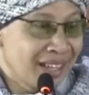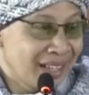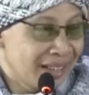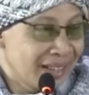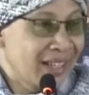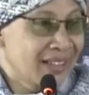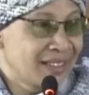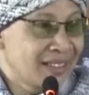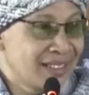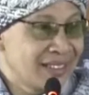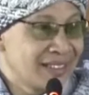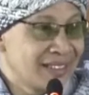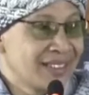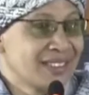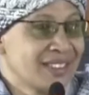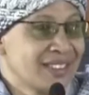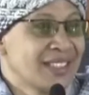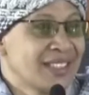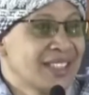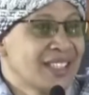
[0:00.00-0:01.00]
hati-hati
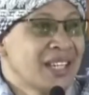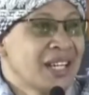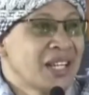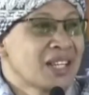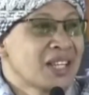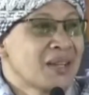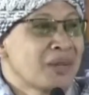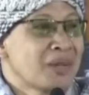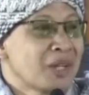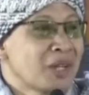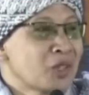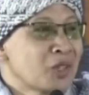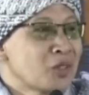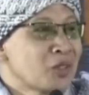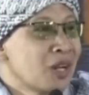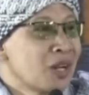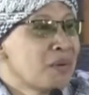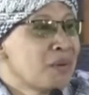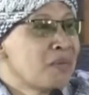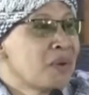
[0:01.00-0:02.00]
tapi kalau
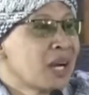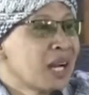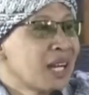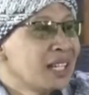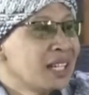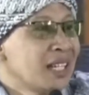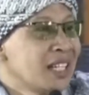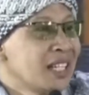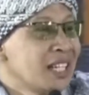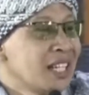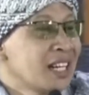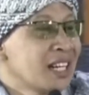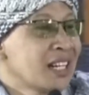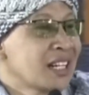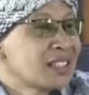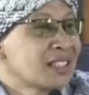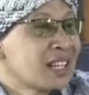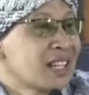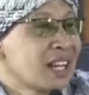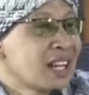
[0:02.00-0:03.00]
sudah membekali diri dengan
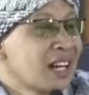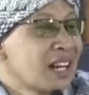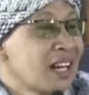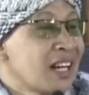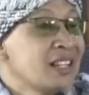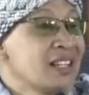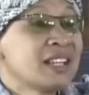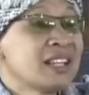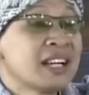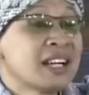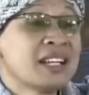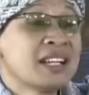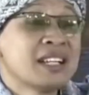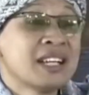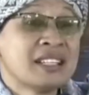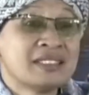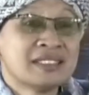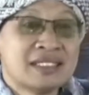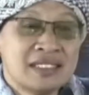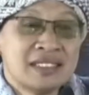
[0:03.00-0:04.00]
kesederhanaan jangan
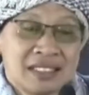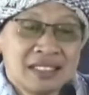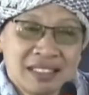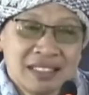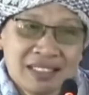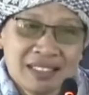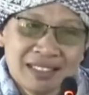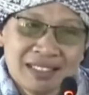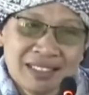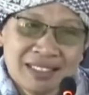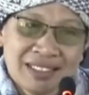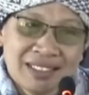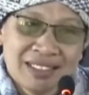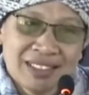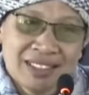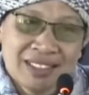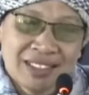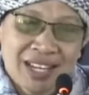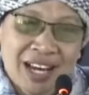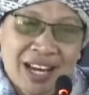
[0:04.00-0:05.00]
gengsi
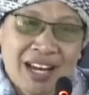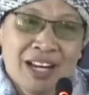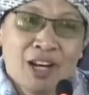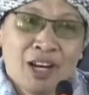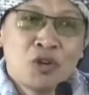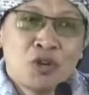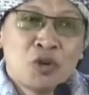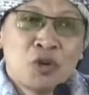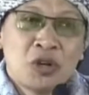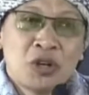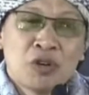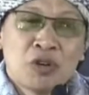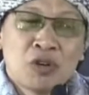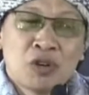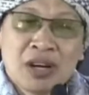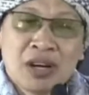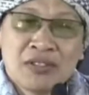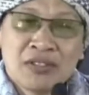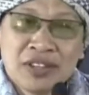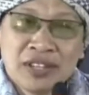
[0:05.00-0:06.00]
anda duduk
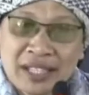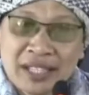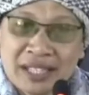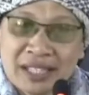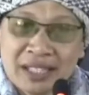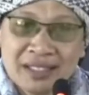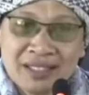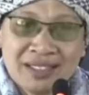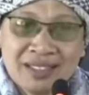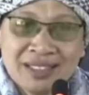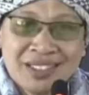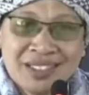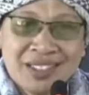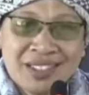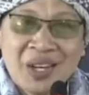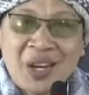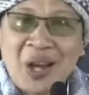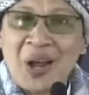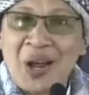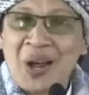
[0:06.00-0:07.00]
dengan orang fakir
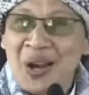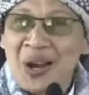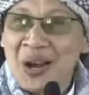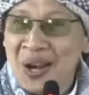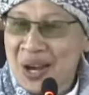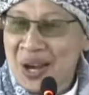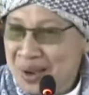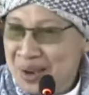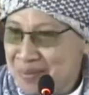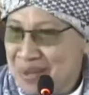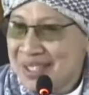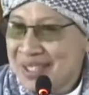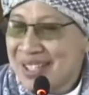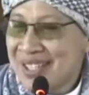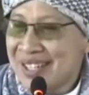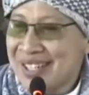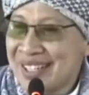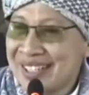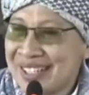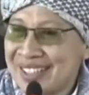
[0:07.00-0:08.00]
Nabi
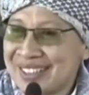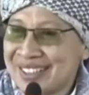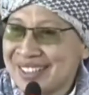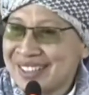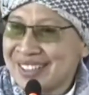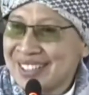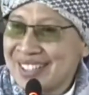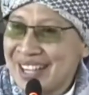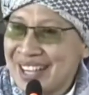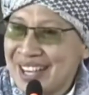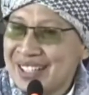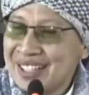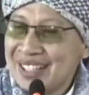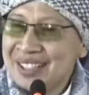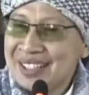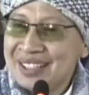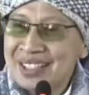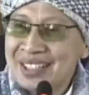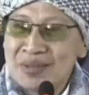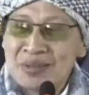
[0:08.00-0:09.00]
senang
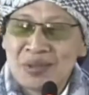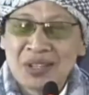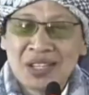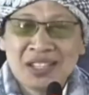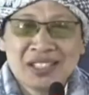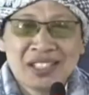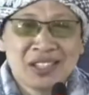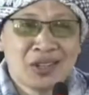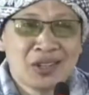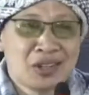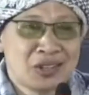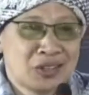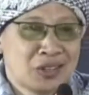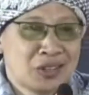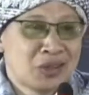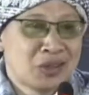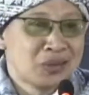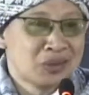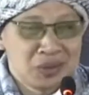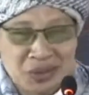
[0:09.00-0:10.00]
anak indal
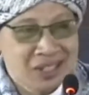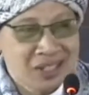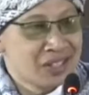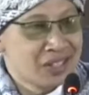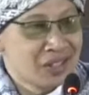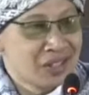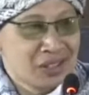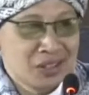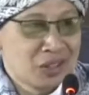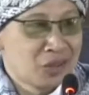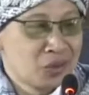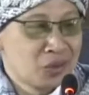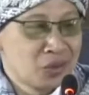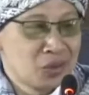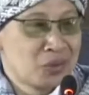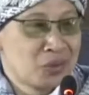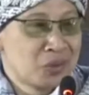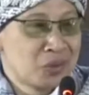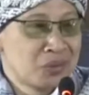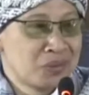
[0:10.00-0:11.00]
mengkasirati
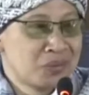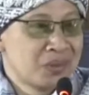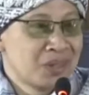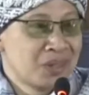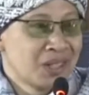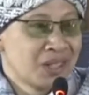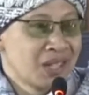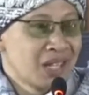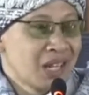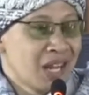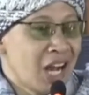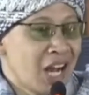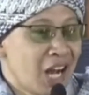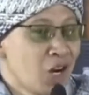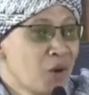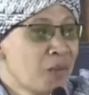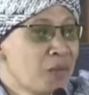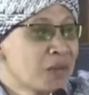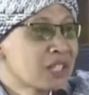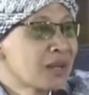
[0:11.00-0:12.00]
kulubuhum
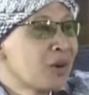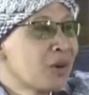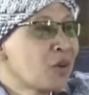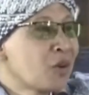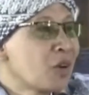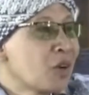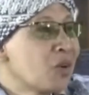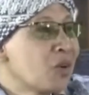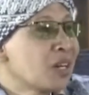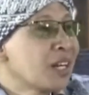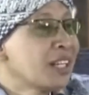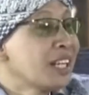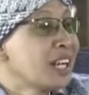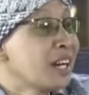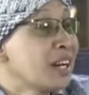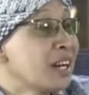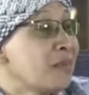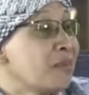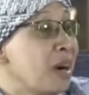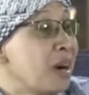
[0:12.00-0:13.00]
Aku bersama orang-orang
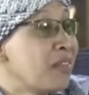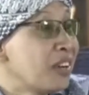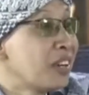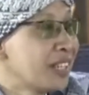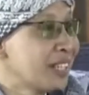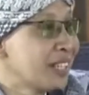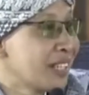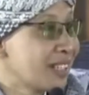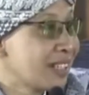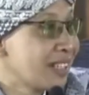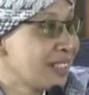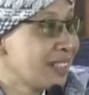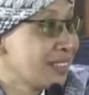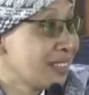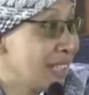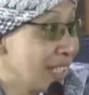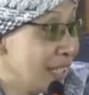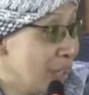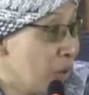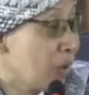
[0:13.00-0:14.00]
yang lemah fakir.
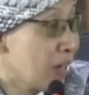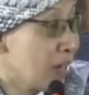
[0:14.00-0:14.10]
Jadi